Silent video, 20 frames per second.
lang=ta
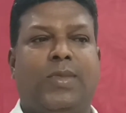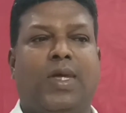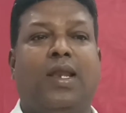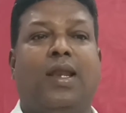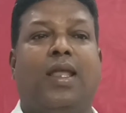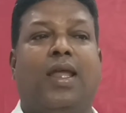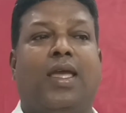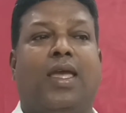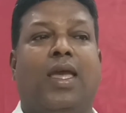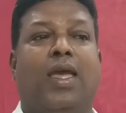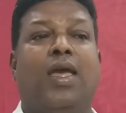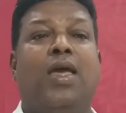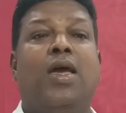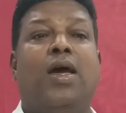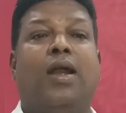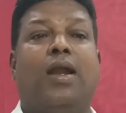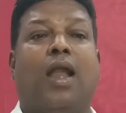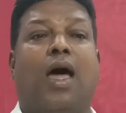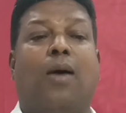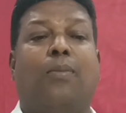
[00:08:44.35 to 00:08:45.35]
இன்றைக்கு
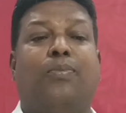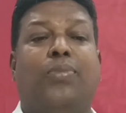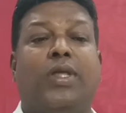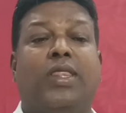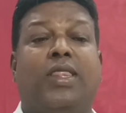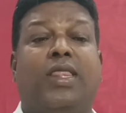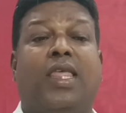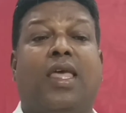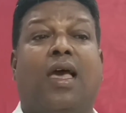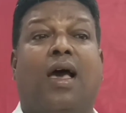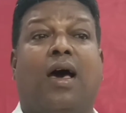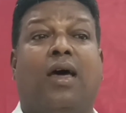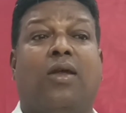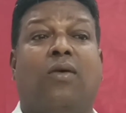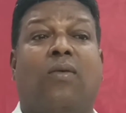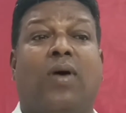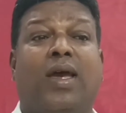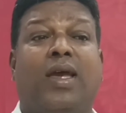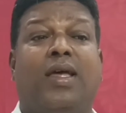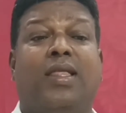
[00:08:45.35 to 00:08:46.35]
நாற்பத்தி ஆறு
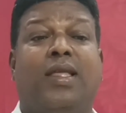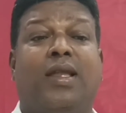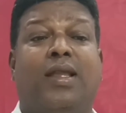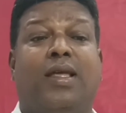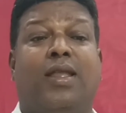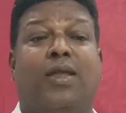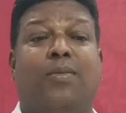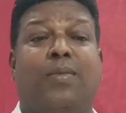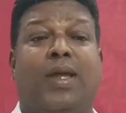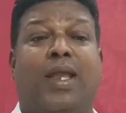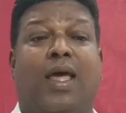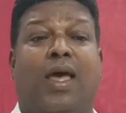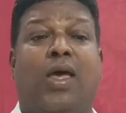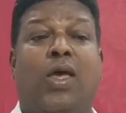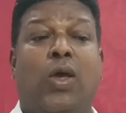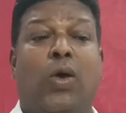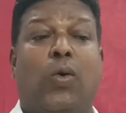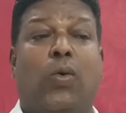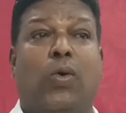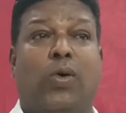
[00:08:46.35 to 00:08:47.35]
வயது நிரும்பின
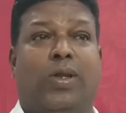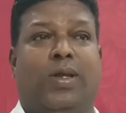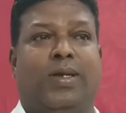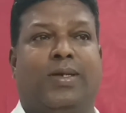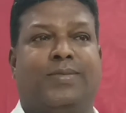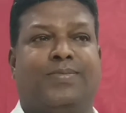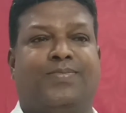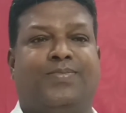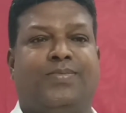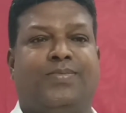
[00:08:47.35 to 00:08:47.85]
ஒரு